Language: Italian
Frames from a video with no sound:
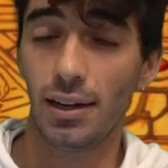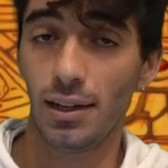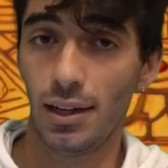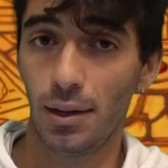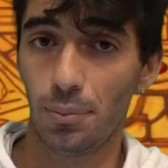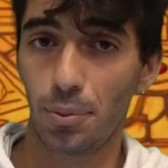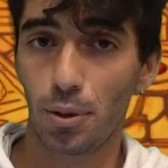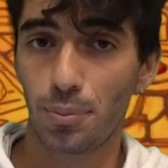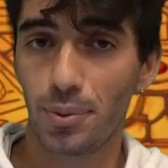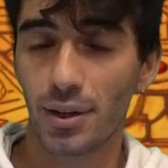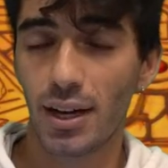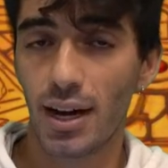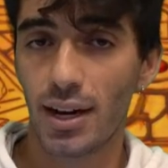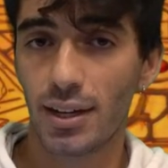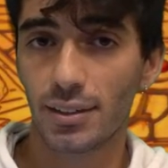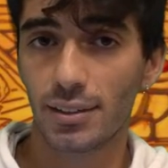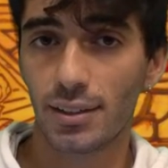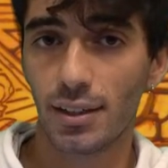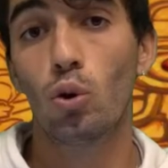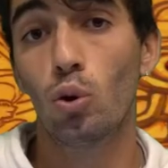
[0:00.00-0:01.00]
le proprie
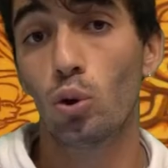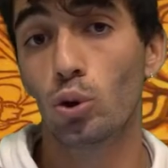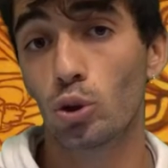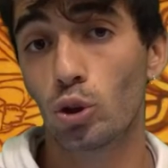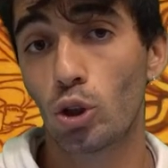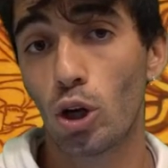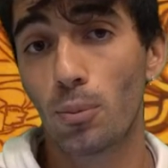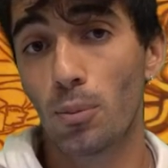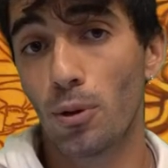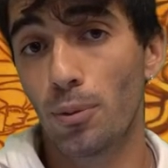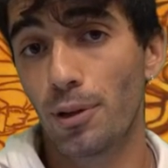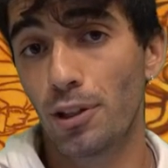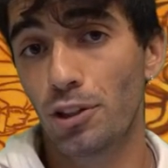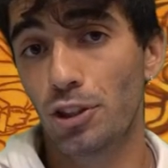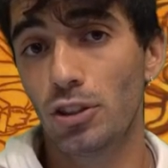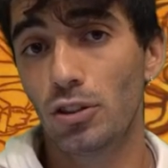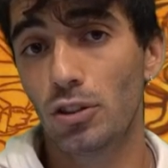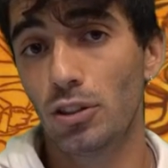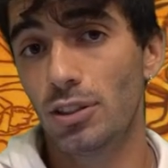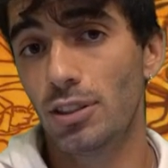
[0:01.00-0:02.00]
carte con lo scopo
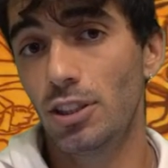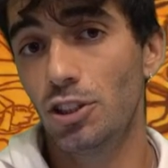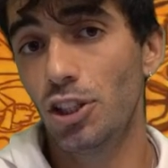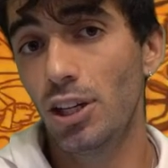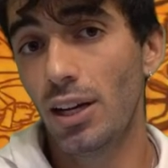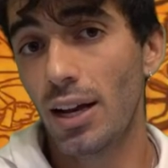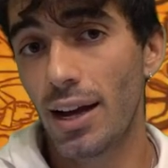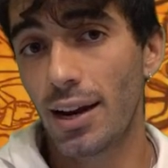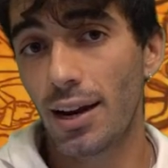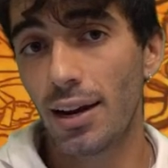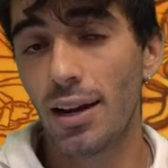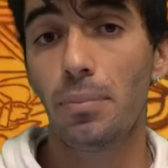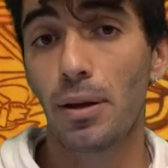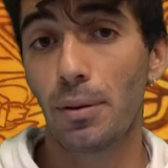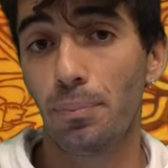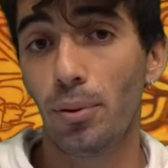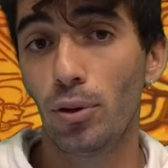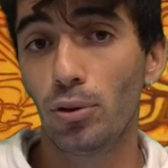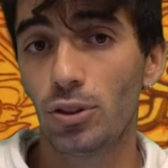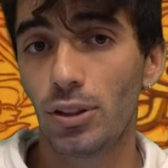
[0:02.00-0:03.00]
preciso di sigillarle per
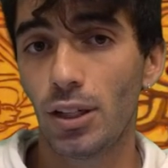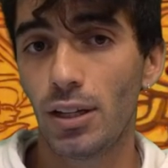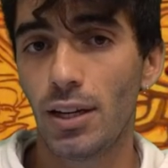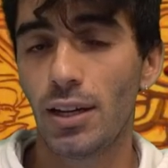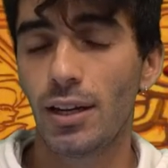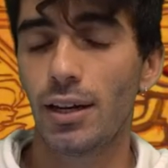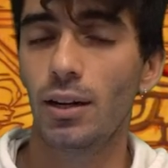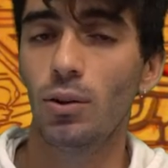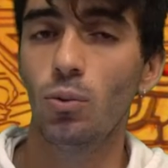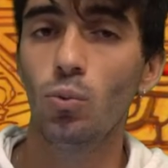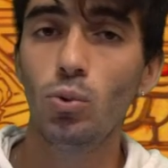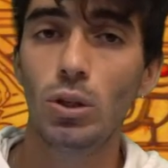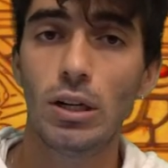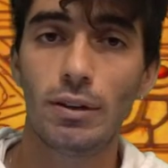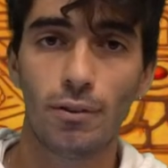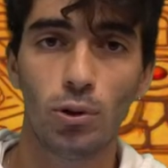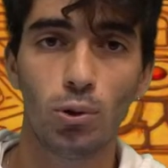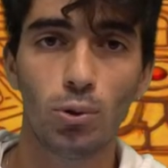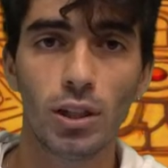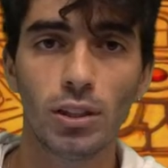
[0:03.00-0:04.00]
poi ottenere una
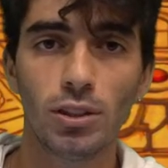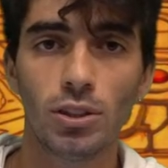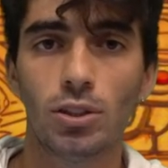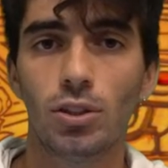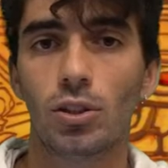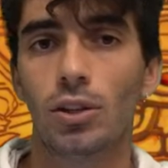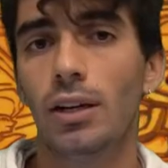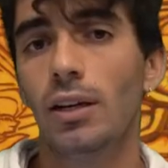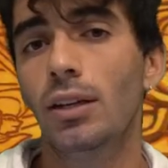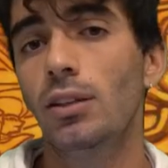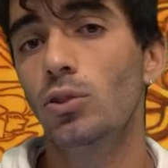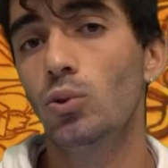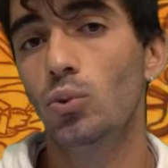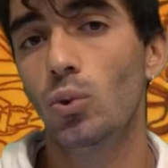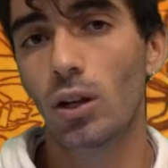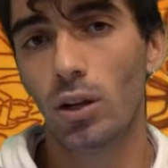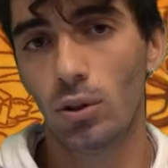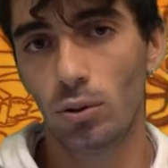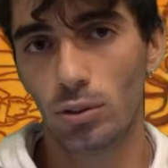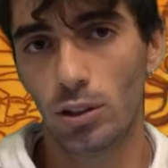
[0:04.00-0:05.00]
valutazione
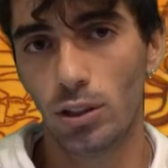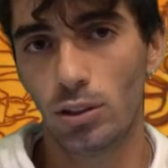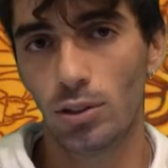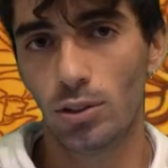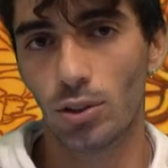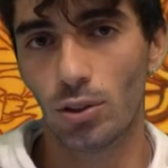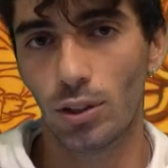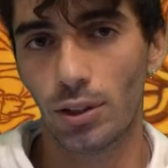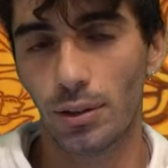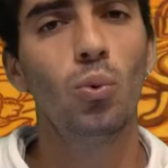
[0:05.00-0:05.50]
sulle condizioni.